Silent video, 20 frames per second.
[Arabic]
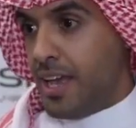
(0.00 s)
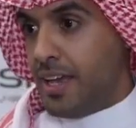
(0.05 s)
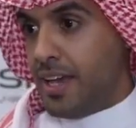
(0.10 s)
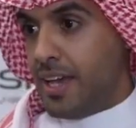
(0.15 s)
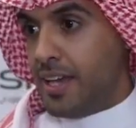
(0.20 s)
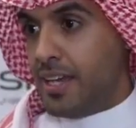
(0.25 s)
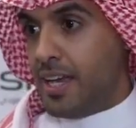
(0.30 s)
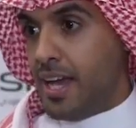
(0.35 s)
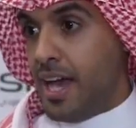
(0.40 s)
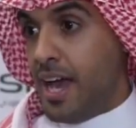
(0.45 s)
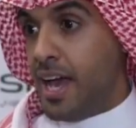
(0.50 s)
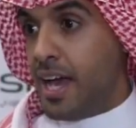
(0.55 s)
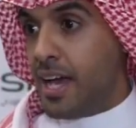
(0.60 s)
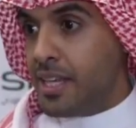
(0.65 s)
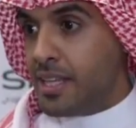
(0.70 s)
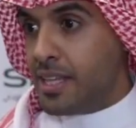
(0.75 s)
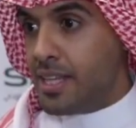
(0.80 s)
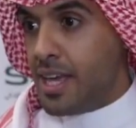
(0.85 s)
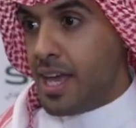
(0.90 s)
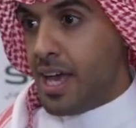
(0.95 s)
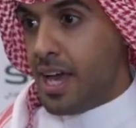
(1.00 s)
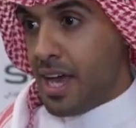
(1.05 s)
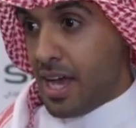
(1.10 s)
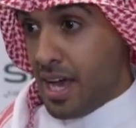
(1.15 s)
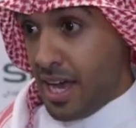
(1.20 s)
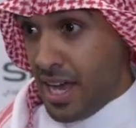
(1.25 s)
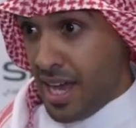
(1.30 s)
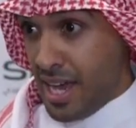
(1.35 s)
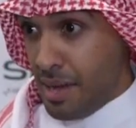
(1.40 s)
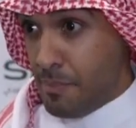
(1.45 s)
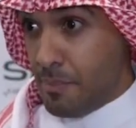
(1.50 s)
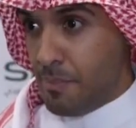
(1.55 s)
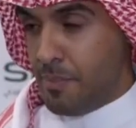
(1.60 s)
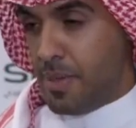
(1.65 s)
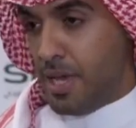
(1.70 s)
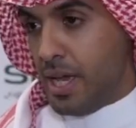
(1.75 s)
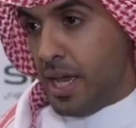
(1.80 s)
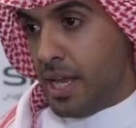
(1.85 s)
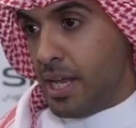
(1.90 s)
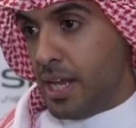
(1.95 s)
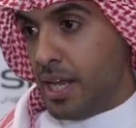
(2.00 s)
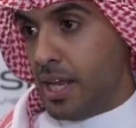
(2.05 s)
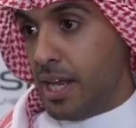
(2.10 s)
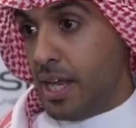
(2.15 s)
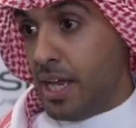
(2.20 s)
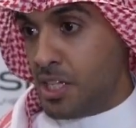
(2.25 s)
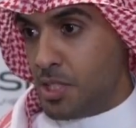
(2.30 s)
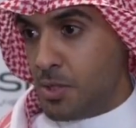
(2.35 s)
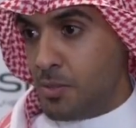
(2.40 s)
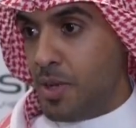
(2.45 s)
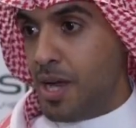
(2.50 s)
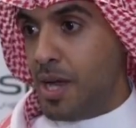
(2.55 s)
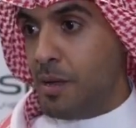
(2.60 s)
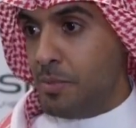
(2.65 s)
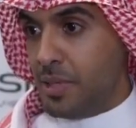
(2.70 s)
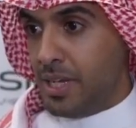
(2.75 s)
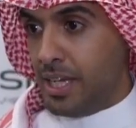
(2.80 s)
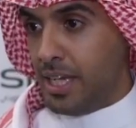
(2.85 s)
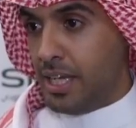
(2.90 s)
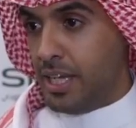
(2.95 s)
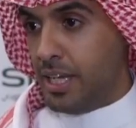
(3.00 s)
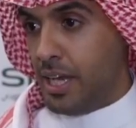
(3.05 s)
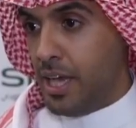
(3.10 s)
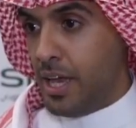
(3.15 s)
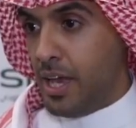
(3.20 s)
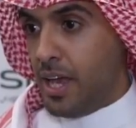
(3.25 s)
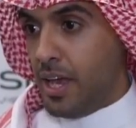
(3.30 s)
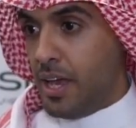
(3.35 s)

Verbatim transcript: يعني أحد أهم الأسباب اللي